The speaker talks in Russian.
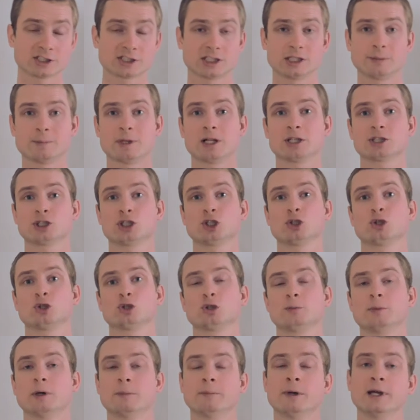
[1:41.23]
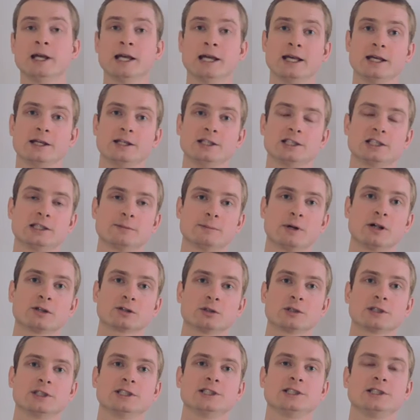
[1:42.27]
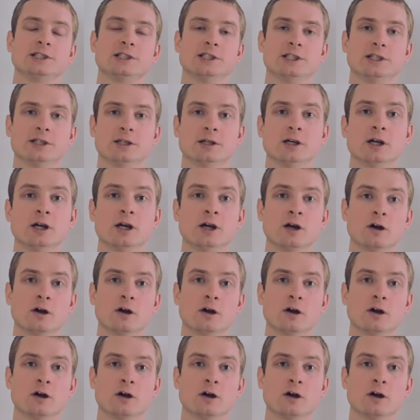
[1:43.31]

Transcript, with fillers: занимался ютубом и снимал только стихи.